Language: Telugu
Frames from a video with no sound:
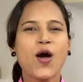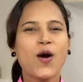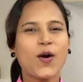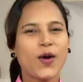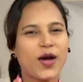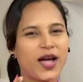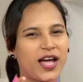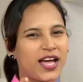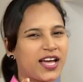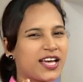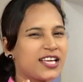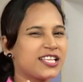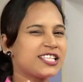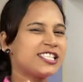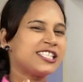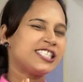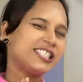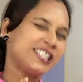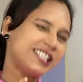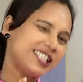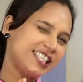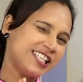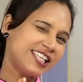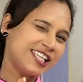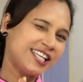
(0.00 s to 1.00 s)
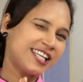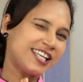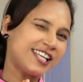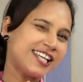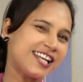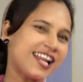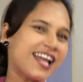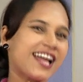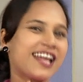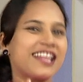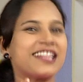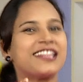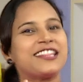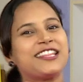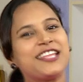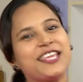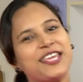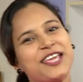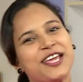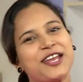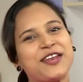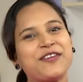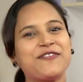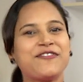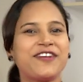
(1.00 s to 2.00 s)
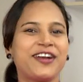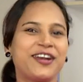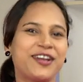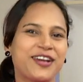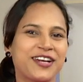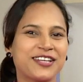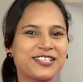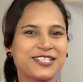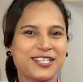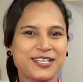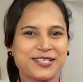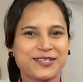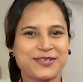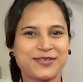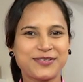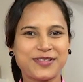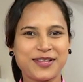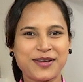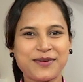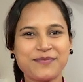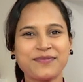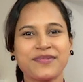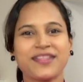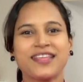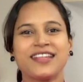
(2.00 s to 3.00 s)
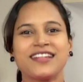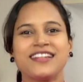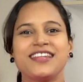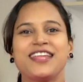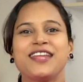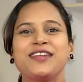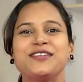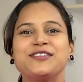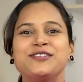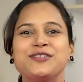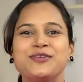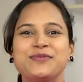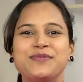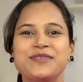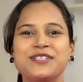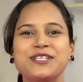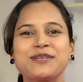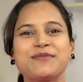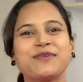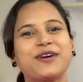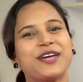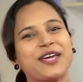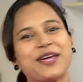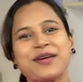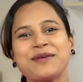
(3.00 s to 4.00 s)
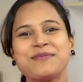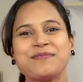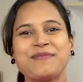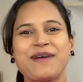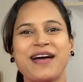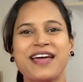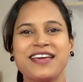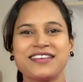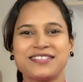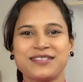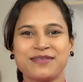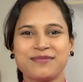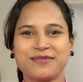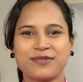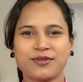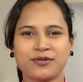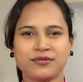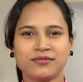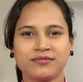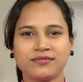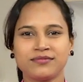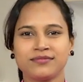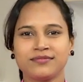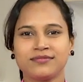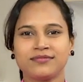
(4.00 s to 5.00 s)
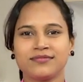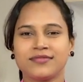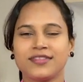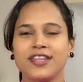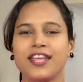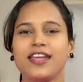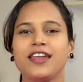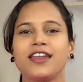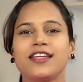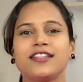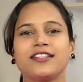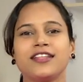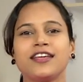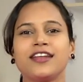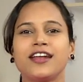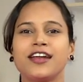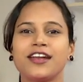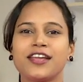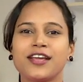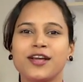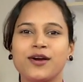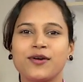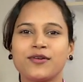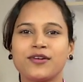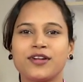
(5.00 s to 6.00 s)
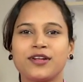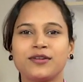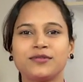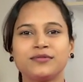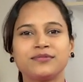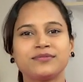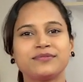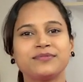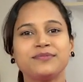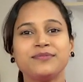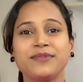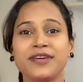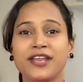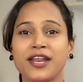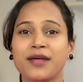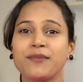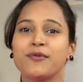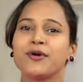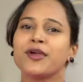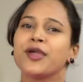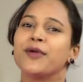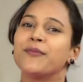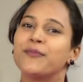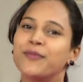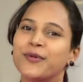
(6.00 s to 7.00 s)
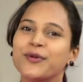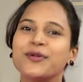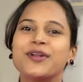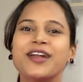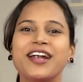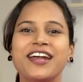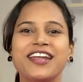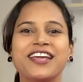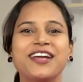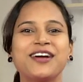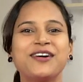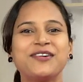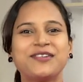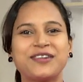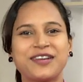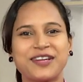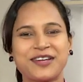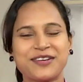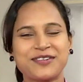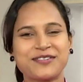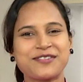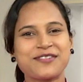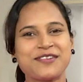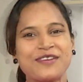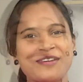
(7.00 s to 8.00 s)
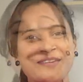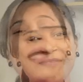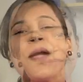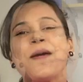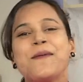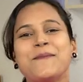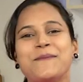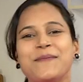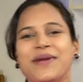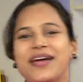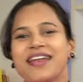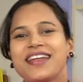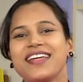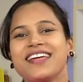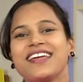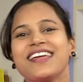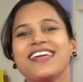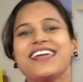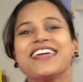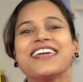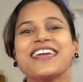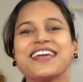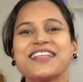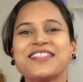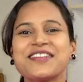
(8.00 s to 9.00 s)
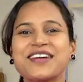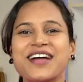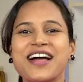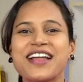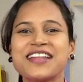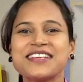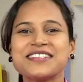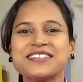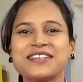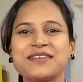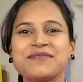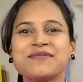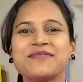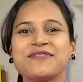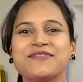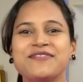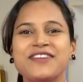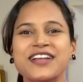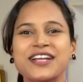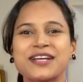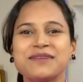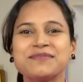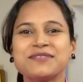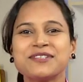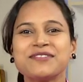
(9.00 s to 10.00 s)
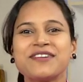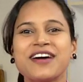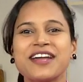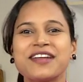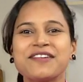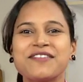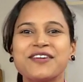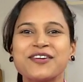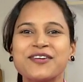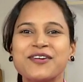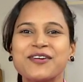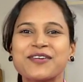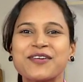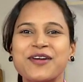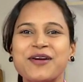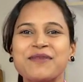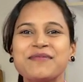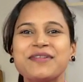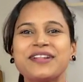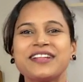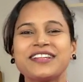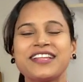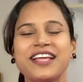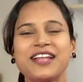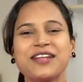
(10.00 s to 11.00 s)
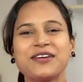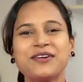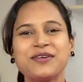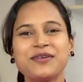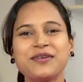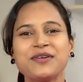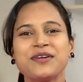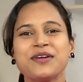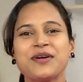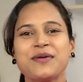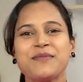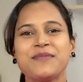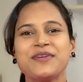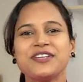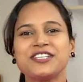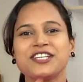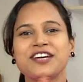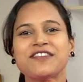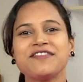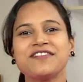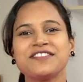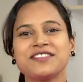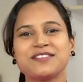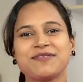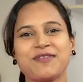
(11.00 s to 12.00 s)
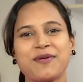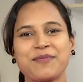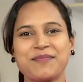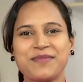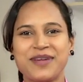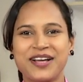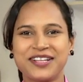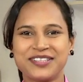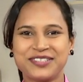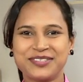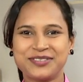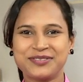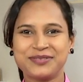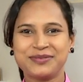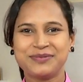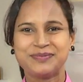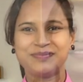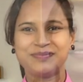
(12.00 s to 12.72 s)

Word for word: ఒక చిన్న తీయని వేడిక చేసుకుందాం నేను చూపించబోయే పాయసంతో నేనైతే రెడీగా ఉన్నాను మీరేమో ఎప్పుడు రెడీగా ఉంటారు మరి ఇంకెందుకు ఆలస్యం వెల్కమ్ టు వారేవా డాట్ కామ్ ఇన్ తెలుగు మీ షెఫ్ స్వప్నతో